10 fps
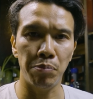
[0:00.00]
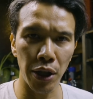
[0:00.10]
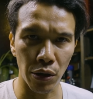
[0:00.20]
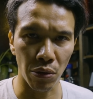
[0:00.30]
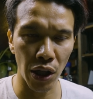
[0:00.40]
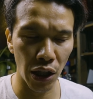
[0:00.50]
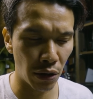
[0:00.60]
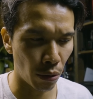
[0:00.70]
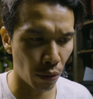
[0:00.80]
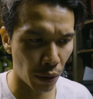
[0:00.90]
ビート内
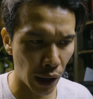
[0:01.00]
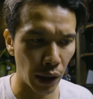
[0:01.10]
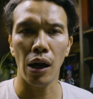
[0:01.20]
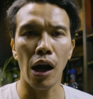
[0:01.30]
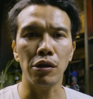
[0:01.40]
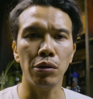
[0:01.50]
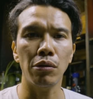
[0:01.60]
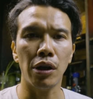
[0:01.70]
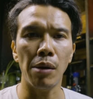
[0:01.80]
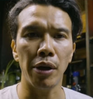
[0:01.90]
藤は
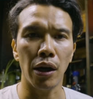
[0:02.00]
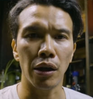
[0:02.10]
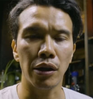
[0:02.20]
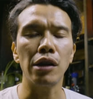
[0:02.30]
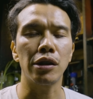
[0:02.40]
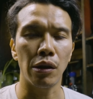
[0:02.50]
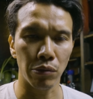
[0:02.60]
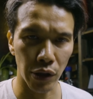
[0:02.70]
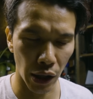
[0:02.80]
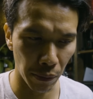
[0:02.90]
アクションカメラが大好きで
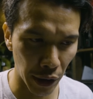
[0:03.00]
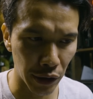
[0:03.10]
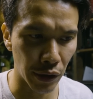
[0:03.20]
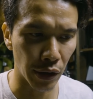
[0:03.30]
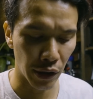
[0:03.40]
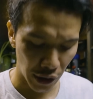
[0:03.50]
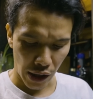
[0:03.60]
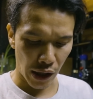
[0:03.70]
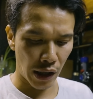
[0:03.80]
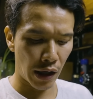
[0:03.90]
ございます。
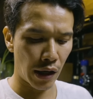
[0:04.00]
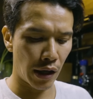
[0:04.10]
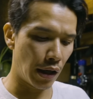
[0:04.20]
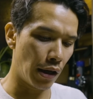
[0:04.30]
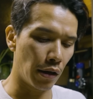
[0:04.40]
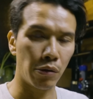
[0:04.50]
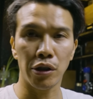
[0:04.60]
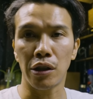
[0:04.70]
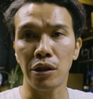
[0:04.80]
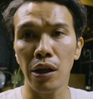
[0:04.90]
えー、こ
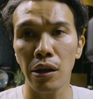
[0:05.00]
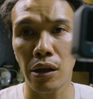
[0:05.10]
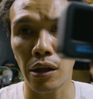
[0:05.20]
ちらですね。